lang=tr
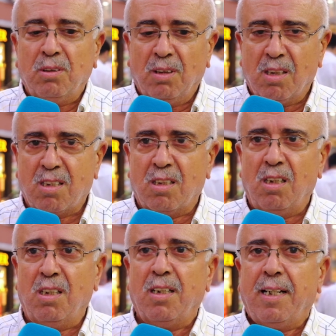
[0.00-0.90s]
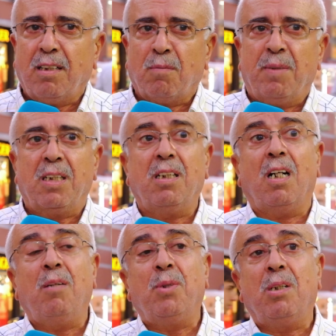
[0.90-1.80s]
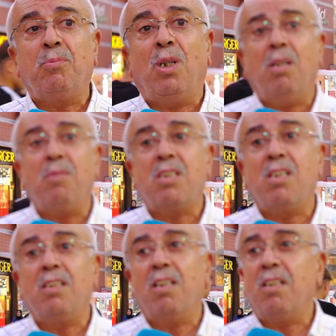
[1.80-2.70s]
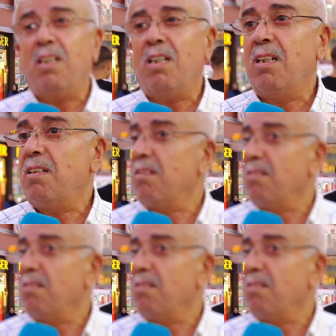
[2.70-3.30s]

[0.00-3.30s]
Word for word: yas ilan etmedi ama bu Hamas liderine